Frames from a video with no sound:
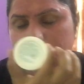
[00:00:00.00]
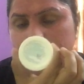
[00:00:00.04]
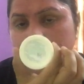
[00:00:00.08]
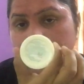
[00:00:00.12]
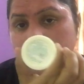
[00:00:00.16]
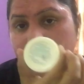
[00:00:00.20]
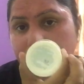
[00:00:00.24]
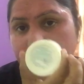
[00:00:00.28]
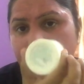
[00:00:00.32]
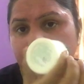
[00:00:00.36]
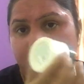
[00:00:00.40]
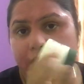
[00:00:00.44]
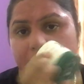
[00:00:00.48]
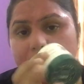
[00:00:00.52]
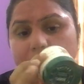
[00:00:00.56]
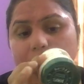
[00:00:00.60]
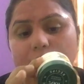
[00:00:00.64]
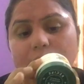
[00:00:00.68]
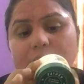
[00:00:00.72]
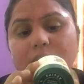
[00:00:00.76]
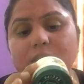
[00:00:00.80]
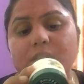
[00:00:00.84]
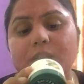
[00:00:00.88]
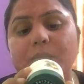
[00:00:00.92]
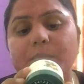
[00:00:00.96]
नहीं है यहाँ
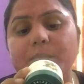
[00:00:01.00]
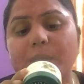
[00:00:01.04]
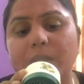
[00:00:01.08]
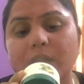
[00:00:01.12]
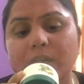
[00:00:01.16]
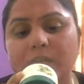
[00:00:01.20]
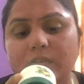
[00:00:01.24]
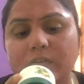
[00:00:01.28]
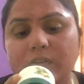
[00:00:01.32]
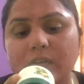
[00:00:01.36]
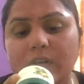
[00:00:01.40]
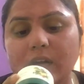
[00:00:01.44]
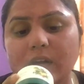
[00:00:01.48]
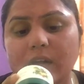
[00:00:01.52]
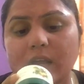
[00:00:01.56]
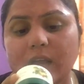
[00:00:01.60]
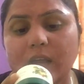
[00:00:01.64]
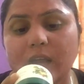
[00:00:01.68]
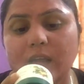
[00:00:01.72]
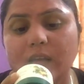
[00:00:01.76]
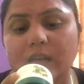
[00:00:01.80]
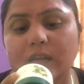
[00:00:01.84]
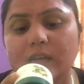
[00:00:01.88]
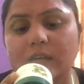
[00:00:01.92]
नीचे मेंशन है